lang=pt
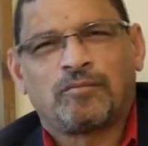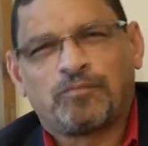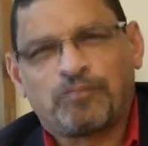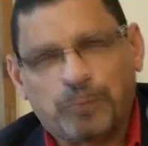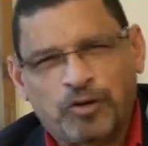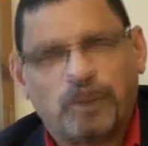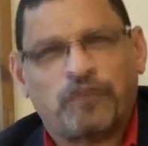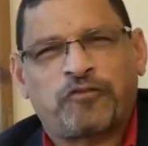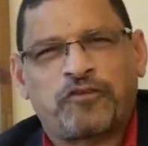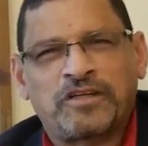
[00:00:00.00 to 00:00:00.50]

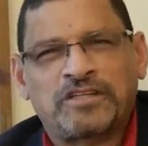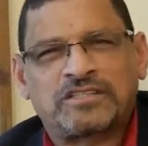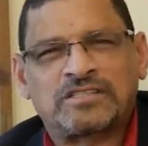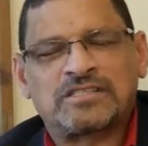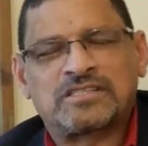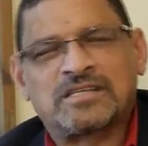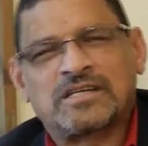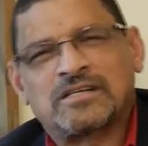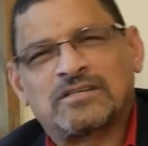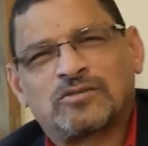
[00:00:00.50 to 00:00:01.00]

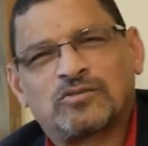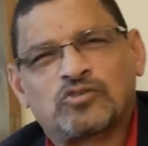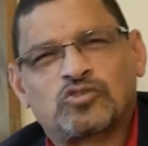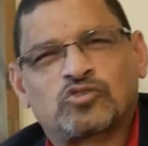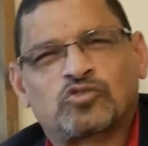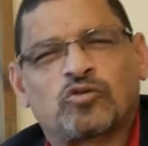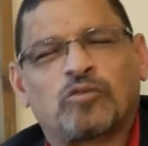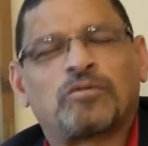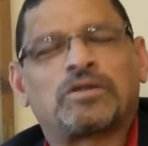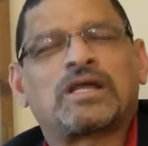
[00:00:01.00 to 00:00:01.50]
profetizando
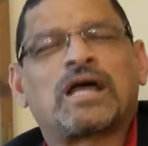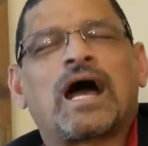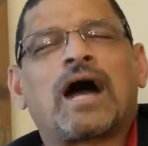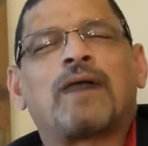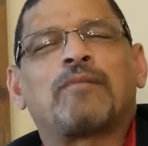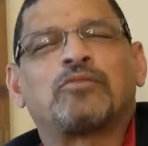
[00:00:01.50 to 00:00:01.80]
sobre a